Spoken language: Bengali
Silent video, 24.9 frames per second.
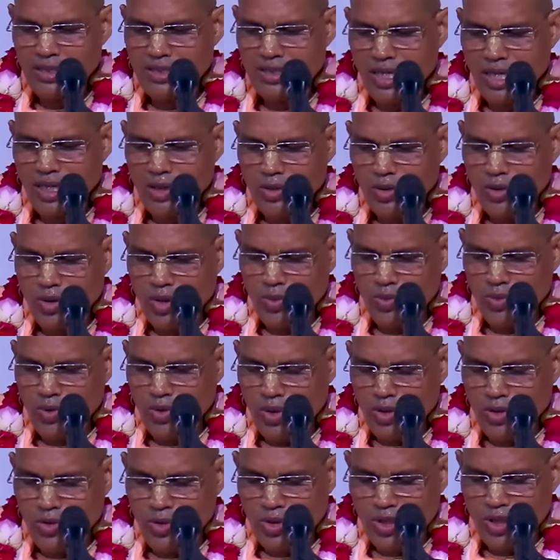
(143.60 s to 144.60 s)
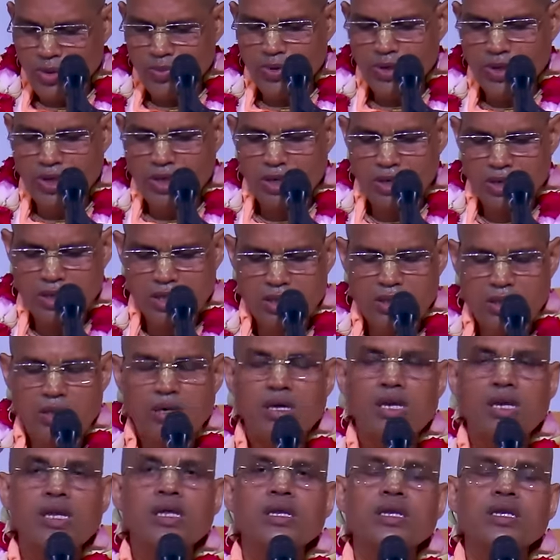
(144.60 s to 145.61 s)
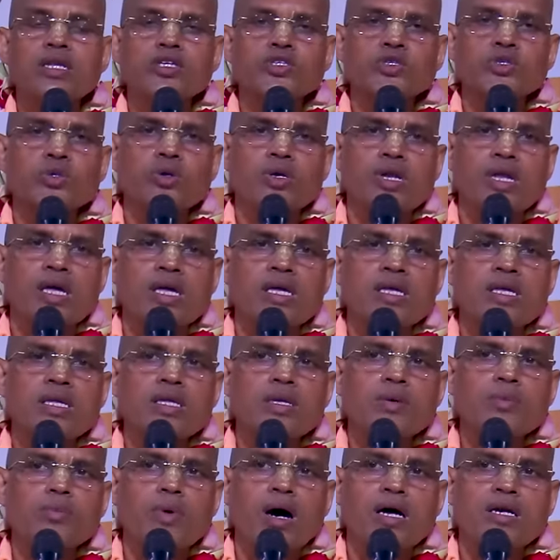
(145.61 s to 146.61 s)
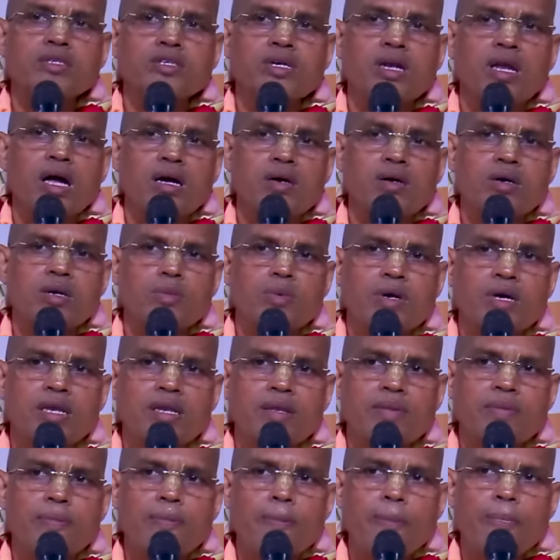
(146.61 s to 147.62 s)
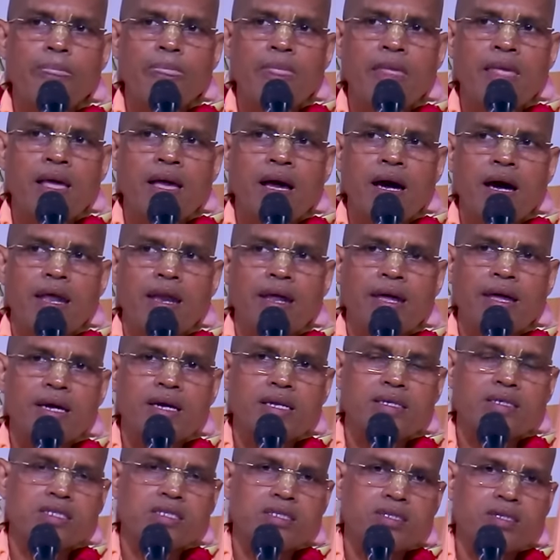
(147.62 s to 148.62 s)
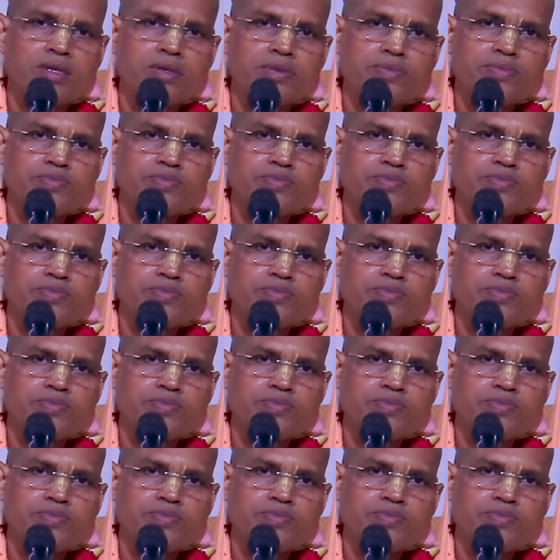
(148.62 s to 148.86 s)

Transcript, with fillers: ভাষায় কোনো ভুল ত্রুটি পরিলক্ষিত হলে নিজ গুণে মার্জনা করবেন হরে কৃষ্ণ